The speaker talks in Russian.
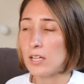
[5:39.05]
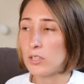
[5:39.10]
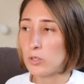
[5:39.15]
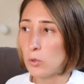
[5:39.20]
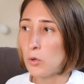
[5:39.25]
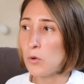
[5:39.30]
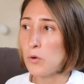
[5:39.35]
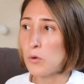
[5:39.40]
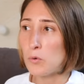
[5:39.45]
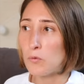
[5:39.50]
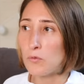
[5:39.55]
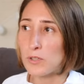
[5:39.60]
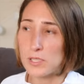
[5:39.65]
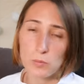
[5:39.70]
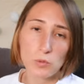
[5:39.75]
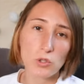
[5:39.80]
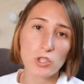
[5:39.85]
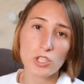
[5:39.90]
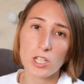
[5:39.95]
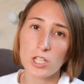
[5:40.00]
но,
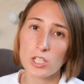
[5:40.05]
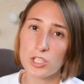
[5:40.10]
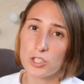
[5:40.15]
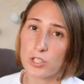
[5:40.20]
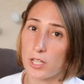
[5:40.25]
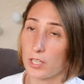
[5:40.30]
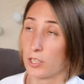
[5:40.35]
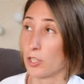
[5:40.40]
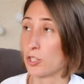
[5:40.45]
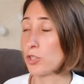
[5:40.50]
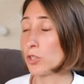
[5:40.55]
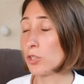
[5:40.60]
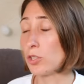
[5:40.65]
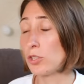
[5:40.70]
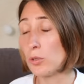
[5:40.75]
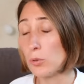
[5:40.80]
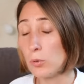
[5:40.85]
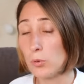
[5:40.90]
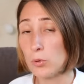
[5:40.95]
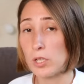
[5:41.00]
возможно, это что-то
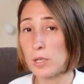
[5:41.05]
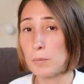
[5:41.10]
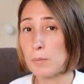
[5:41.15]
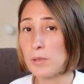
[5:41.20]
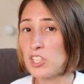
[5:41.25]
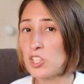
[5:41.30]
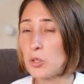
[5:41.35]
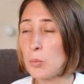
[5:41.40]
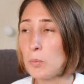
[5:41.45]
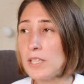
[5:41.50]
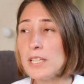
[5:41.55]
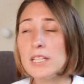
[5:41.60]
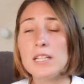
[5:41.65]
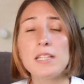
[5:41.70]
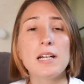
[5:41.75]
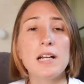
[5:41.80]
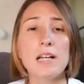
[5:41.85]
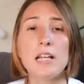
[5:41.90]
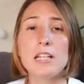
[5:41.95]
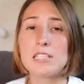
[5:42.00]
другое. Поэтому мне не
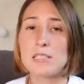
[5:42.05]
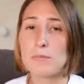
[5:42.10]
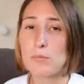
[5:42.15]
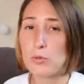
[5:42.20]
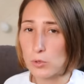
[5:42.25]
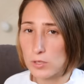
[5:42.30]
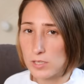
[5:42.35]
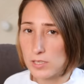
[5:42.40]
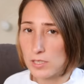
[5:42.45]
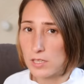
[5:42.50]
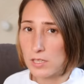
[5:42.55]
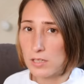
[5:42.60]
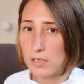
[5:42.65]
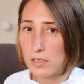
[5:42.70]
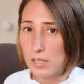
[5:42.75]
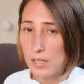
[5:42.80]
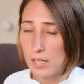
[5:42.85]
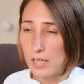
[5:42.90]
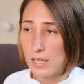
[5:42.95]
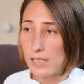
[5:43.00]
дали антибиотики
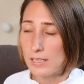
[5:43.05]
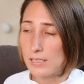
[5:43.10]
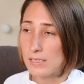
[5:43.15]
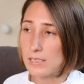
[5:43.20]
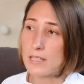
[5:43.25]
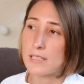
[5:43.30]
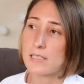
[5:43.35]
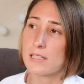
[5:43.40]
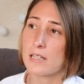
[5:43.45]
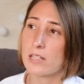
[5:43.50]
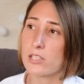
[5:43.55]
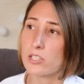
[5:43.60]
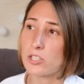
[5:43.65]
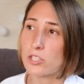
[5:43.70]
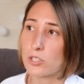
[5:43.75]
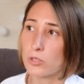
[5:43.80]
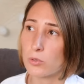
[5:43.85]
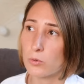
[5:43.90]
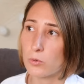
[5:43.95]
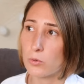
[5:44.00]
и сказали,
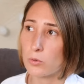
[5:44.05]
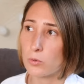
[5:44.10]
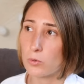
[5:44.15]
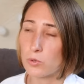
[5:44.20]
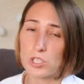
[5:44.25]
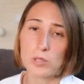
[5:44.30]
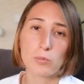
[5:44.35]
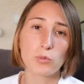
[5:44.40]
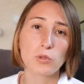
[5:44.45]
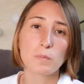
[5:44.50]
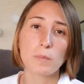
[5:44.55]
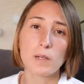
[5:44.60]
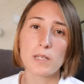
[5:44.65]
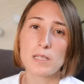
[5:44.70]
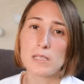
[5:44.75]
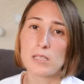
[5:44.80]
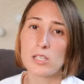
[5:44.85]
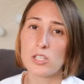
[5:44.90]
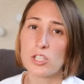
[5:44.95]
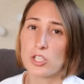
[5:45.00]
что нужно будет
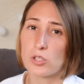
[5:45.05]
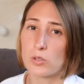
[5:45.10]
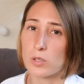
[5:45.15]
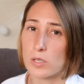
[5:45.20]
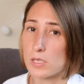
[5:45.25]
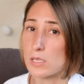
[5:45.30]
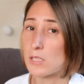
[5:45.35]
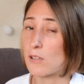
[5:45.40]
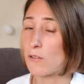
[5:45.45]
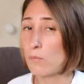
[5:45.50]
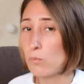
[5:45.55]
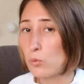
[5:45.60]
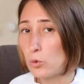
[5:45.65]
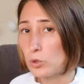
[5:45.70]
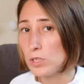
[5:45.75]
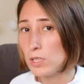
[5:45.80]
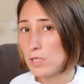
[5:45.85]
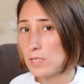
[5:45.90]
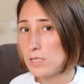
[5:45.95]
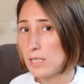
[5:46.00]
пойти еще раз в
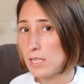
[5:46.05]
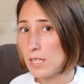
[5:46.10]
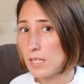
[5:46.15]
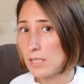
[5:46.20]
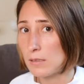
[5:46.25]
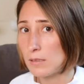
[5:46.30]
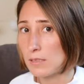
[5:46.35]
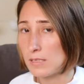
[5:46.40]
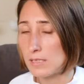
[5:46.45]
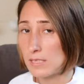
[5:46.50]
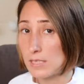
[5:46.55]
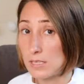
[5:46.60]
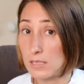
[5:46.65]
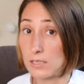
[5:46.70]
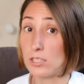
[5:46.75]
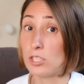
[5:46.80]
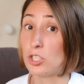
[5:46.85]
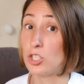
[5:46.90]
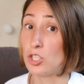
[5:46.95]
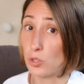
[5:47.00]
будний день
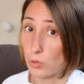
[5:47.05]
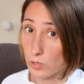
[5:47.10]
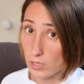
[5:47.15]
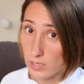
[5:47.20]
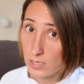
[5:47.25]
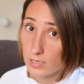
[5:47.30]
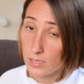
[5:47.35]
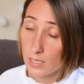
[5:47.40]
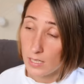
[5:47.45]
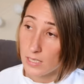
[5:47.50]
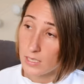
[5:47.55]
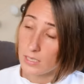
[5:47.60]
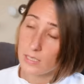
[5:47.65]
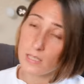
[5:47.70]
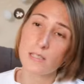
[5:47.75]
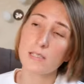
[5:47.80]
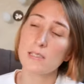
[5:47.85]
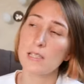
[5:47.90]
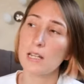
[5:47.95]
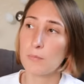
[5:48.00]
сделать еще раз тест
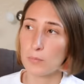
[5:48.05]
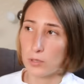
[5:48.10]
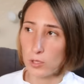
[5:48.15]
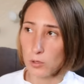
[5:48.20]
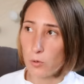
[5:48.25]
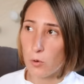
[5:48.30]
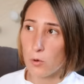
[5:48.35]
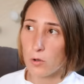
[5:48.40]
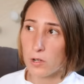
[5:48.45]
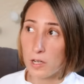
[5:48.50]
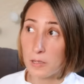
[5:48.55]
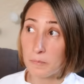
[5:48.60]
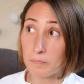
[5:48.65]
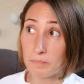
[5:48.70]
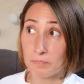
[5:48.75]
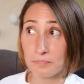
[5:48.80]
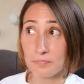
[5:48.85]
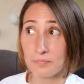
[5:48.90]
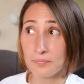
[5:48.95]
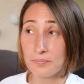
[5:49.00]
на стриптокока
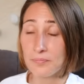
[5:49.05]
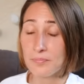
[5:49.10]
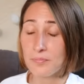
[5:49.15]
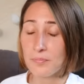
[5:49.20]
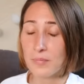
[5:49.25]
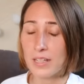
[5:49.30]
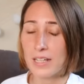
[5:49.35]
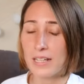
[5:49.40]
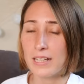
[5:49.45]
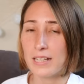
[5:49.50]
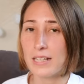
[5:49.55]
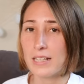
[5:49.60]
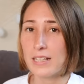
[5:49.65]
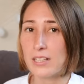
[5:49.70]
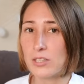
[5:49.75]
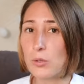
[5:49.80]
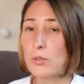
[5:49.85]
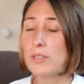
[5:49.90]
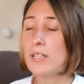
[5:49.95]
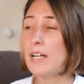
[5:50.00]

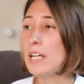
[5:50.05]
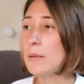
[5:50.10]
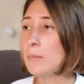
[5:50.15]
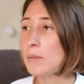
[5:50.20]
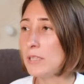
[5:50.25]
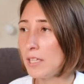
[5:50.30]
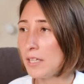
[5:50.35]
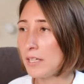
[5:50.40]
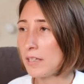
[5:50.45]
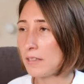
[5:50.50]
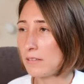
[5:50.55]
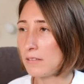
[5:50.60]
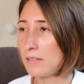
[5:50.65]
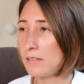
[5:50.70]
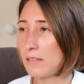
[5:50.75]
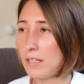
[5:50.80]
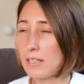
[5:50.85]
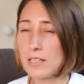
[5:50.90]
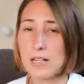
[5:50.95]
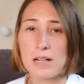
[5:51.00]
но дали мне
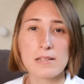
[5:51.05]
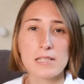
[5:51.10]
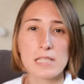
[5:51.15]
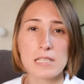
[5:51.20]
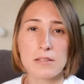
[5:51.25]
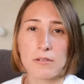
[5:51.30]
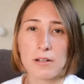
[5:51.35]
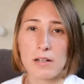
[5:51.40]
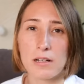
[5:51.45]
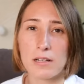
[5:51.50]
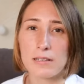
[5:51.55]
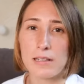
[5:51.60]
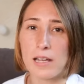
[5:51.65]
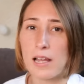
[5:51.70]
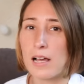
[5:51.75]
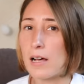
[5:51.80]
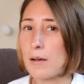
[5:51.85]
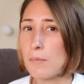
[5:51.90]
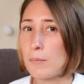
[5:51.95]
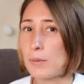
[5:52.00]
лекарство
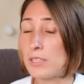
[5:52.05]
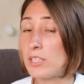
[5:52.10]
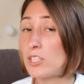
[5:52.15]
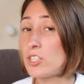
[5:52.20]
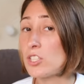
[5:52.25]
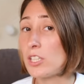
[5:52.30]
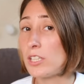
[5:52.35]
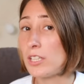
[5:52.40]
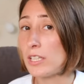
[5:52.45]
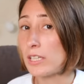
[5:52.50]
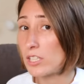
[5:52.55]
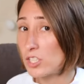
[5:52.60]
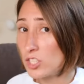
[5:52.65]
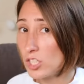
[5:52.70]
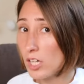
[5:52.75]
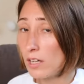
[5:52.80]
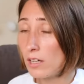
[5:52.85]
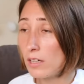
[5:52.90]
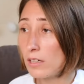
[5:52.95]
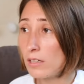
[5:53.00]
для понижения
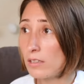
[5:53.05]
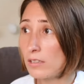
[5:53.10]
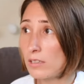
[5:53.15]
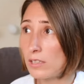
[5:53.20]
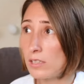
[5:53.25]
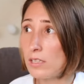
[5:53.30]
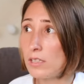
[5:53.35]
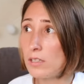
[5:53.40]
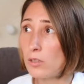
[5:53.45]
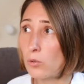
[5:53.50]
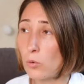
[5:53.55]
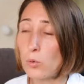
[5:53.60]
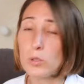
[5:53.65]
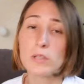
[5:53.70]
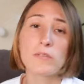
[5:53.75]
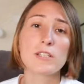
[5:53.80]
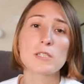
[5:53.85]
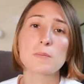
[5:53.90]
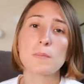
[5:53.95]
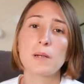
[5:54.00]
жара и
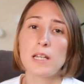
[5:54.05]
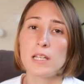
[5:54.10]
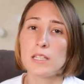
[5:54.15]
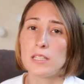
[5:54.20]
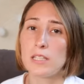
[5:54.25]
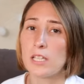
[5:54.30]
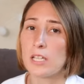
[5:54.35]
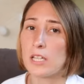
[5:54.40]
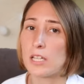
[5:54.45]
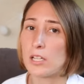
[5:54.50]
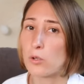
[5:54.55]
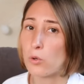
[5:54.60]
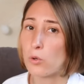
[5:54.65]
от воспаления